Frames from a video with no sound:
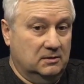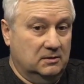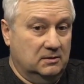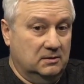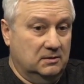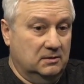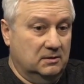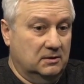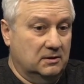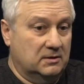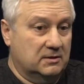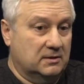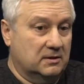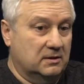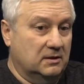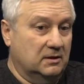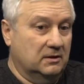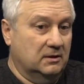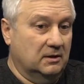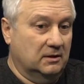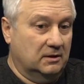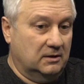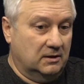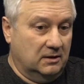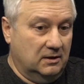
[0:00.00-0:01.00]

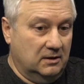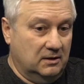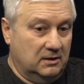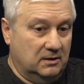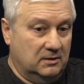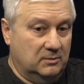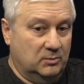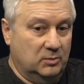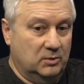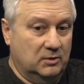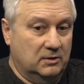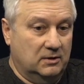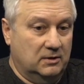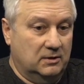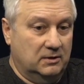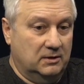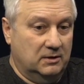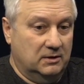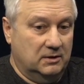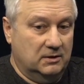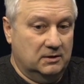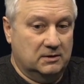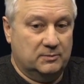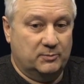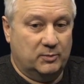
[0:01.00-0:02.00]
Нацрада тогда была
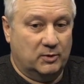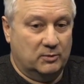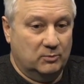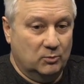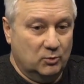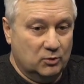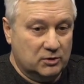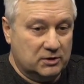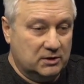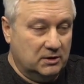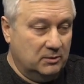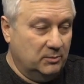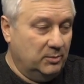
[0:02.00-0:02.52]
неспроможна